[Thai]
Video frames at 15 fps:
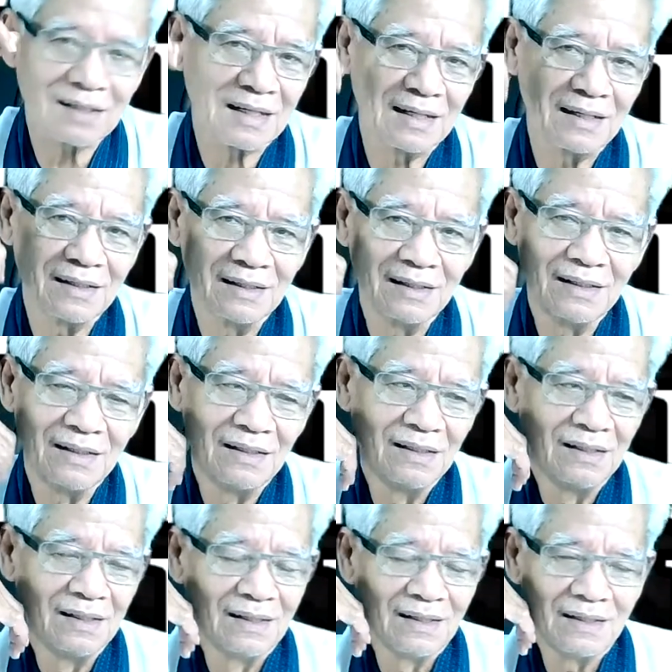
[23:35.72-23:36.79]
อะไร
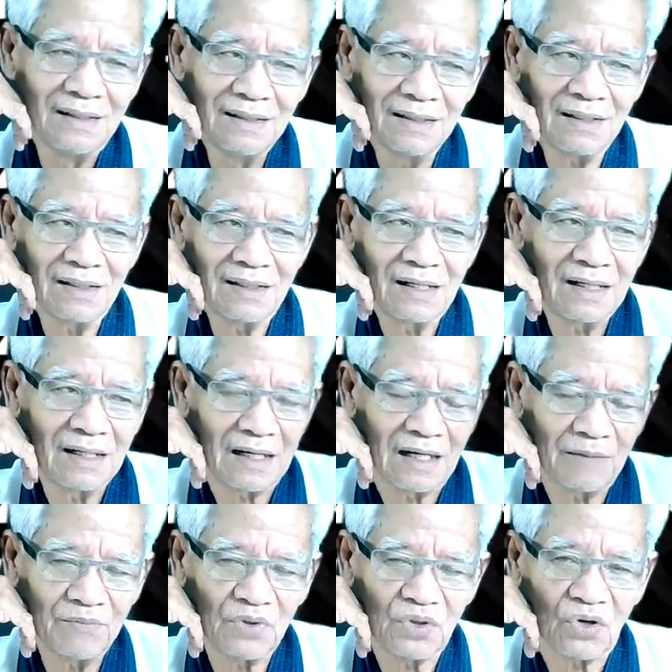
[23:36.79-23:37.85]
นึก
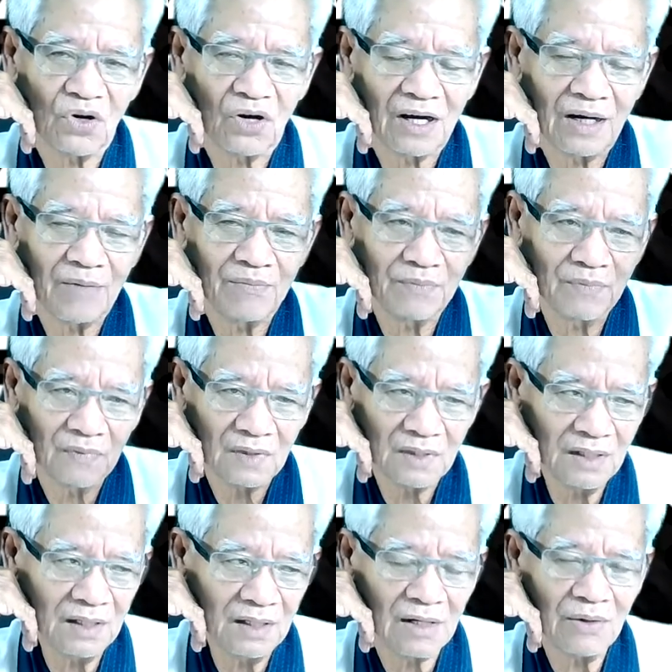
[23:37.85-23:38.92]
คำต่อคำ
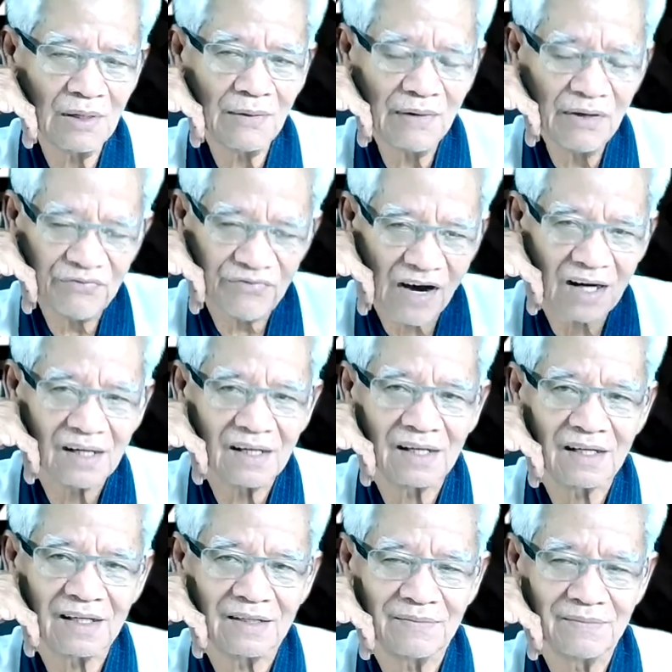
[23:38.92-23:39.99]
ที่เขาเล่าให้ฟังเนี่ย
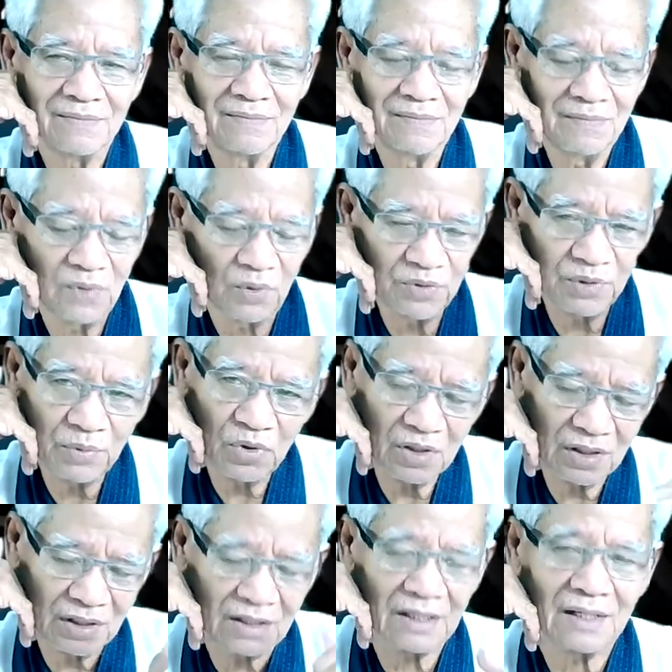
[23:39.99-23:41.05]
นะครับ ผมจะคน
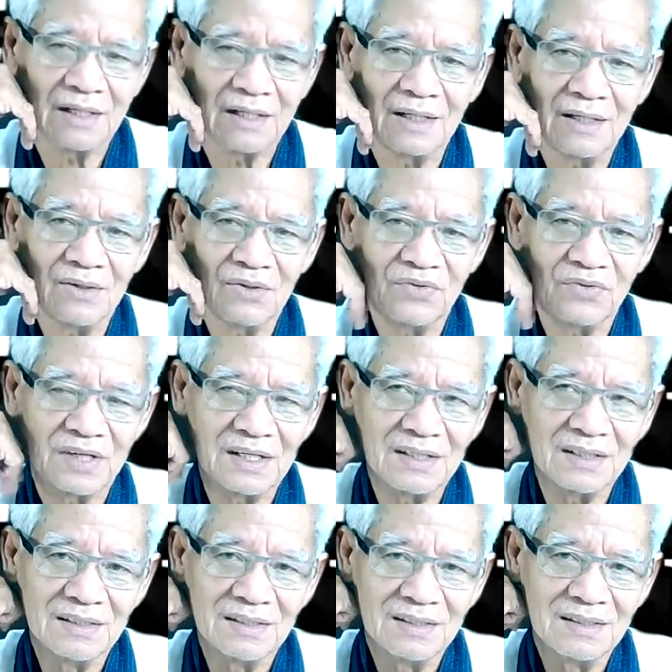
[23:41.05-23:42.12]
ละเอียดนะให้รู้ไว้
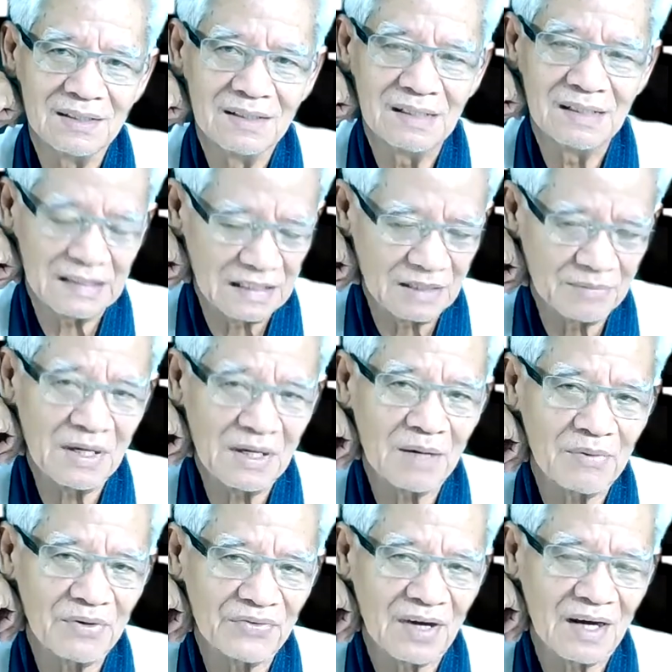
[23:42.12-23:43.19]
ละเอียดมาก
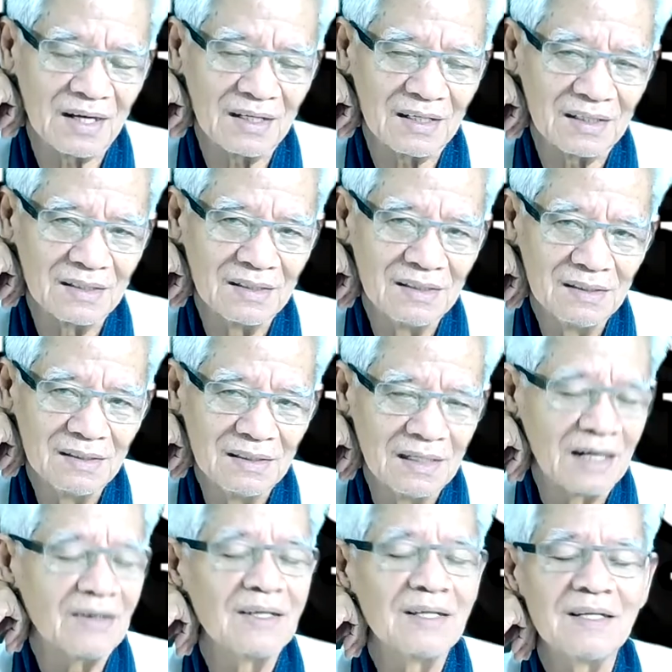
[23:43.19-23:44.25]
ภาษาเนี่ย
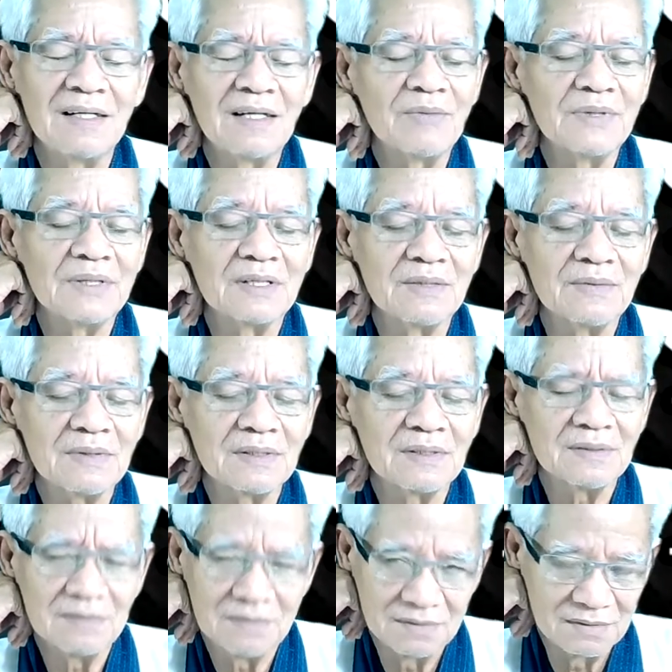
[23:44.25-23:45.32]
เอาเถอเราไปเถอะ
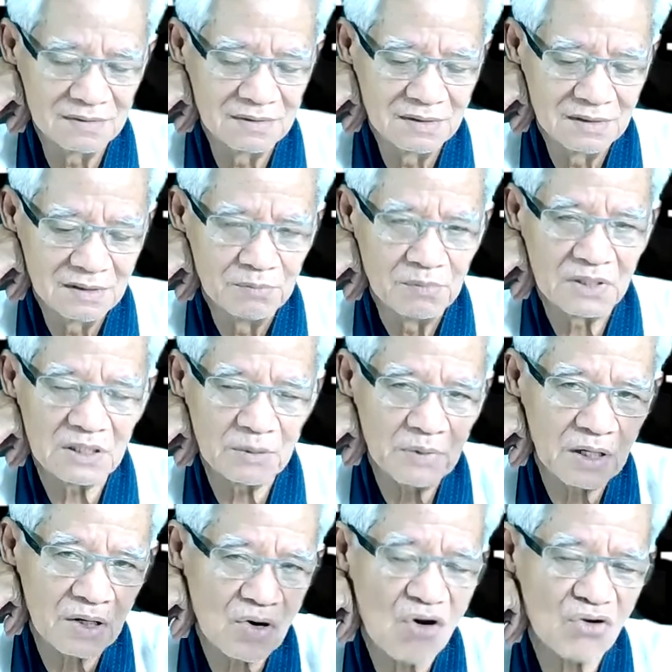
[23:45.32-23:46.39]
มันจะมี
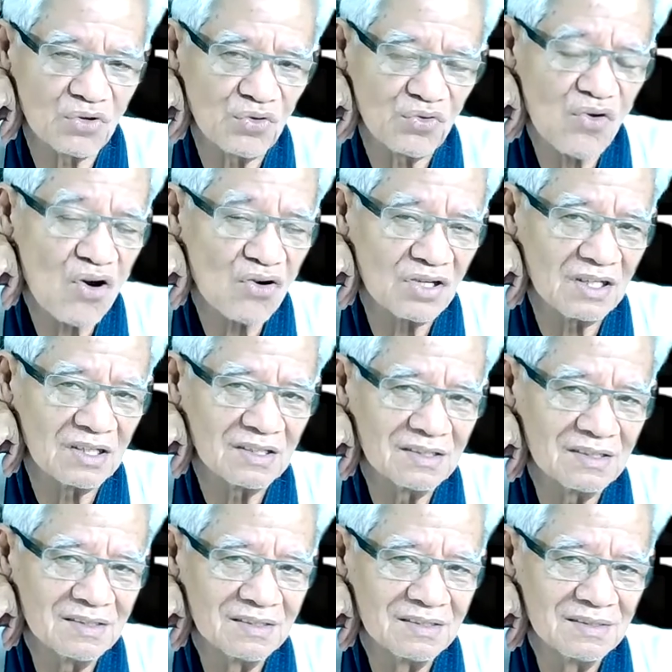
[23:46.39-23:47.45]
ร่องอยู่ร่องหนึ่ง
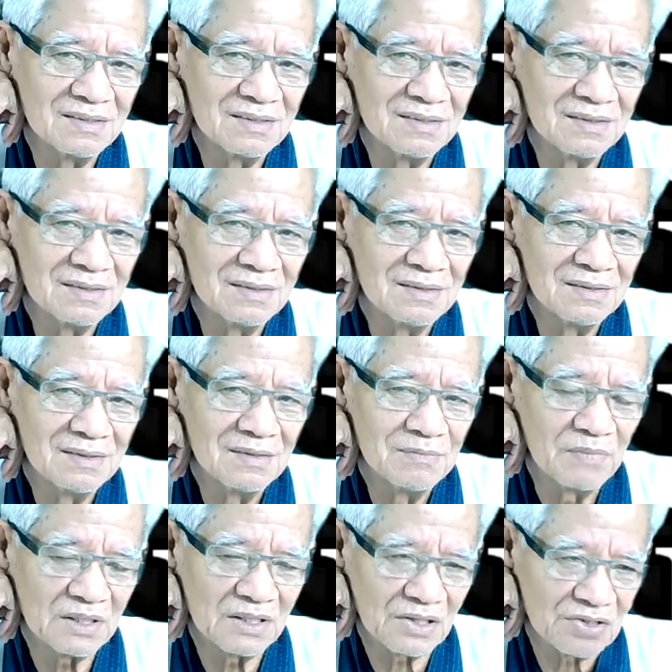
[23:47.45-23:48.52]

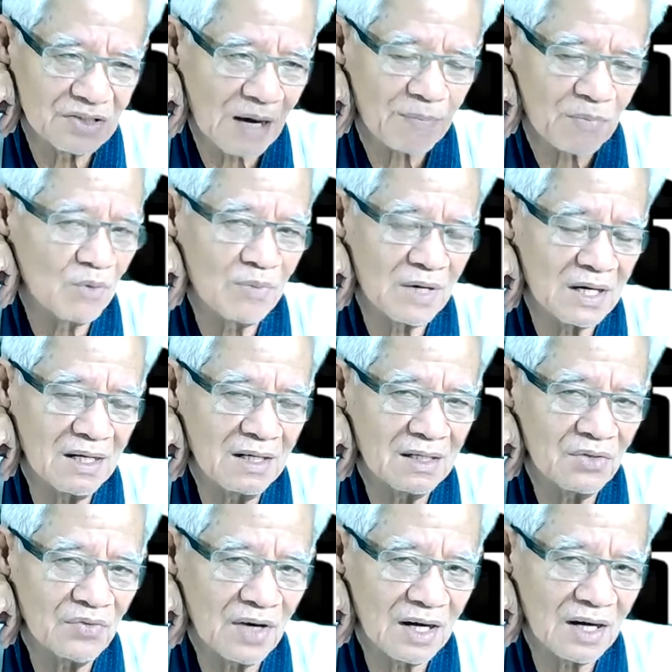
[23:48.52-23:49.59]
มันจะจับของมันได้เล
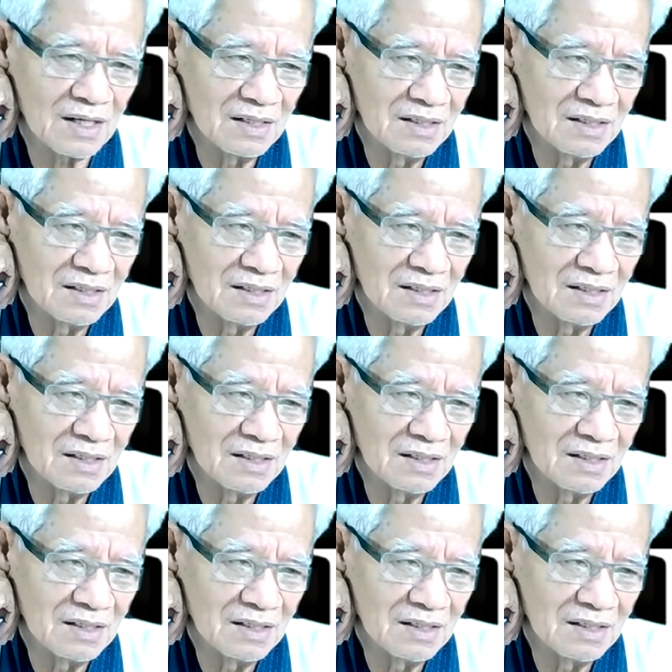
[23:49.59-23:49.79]
ยว่า